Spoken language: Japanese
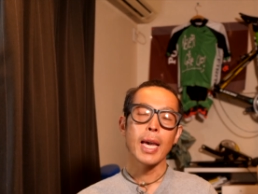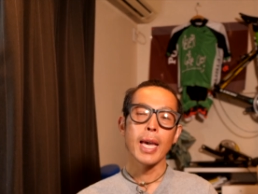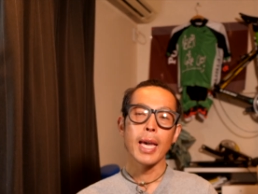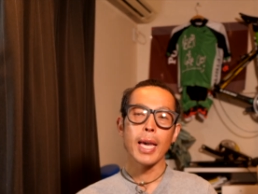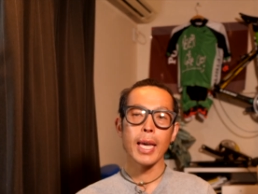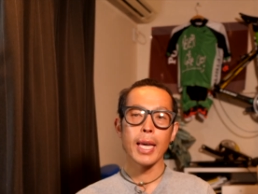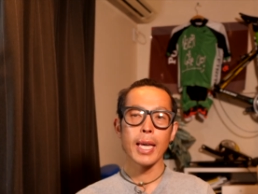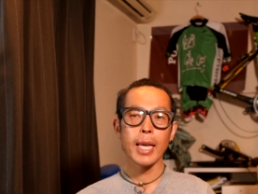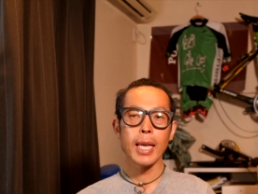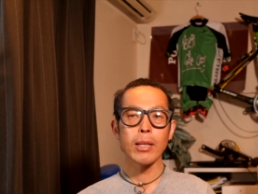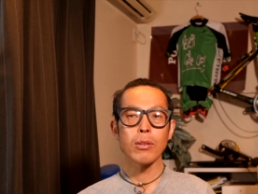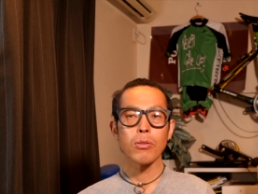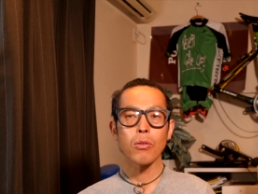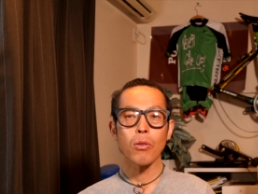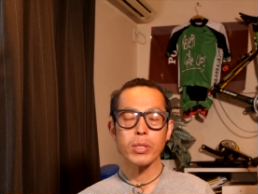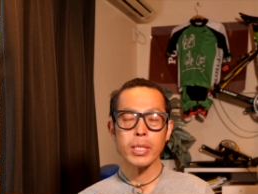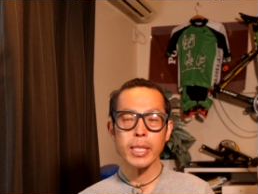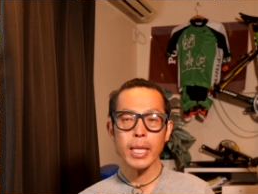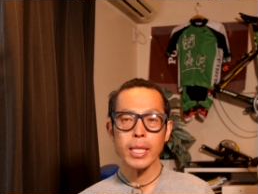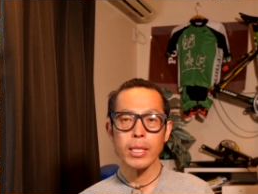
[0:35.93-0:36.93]
えー、
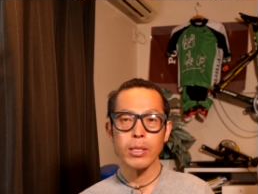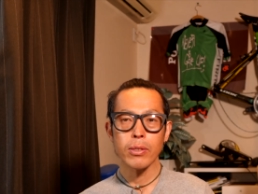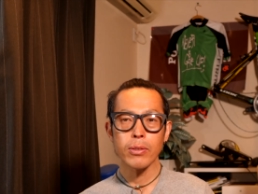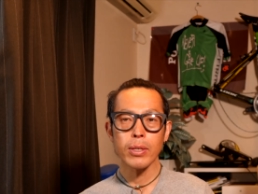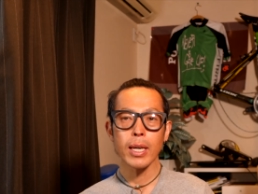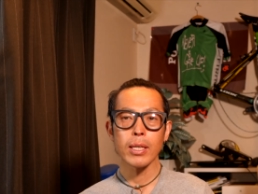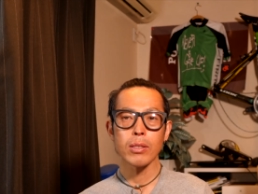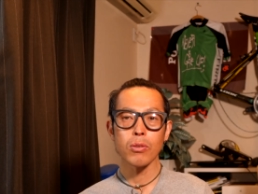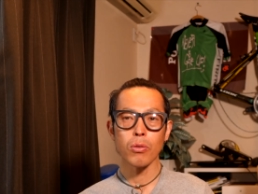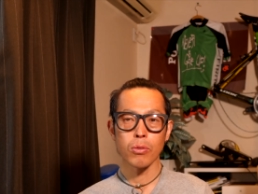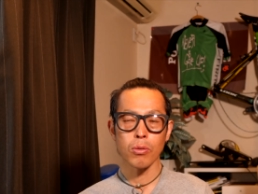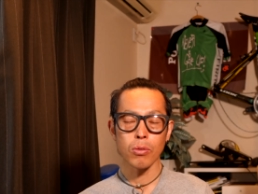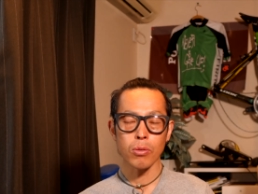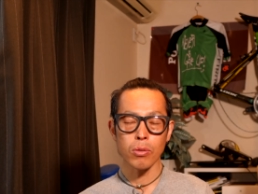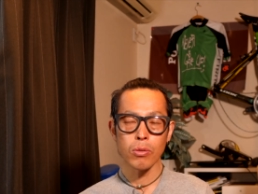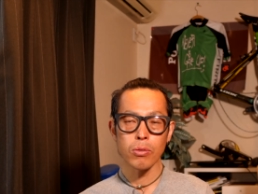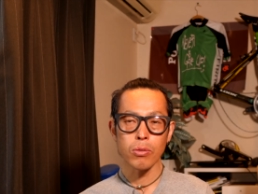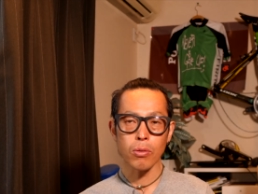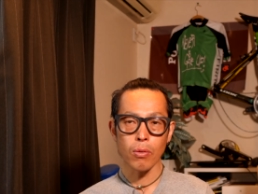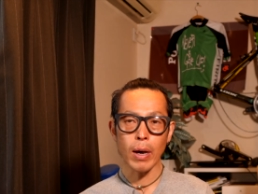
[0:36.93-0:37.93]
エルゴジェニックエイドと
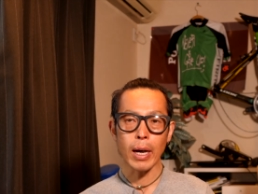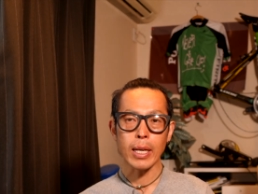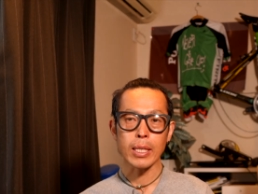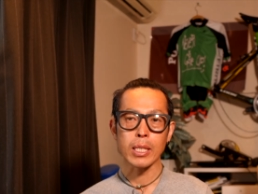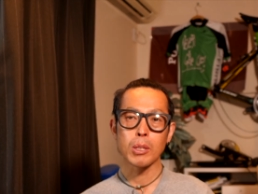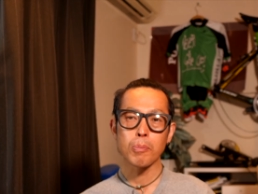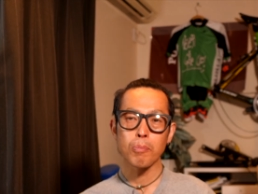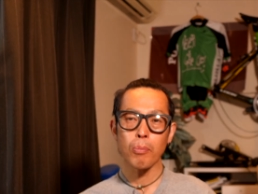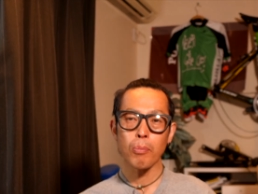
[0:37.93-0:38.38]
いうのは、ス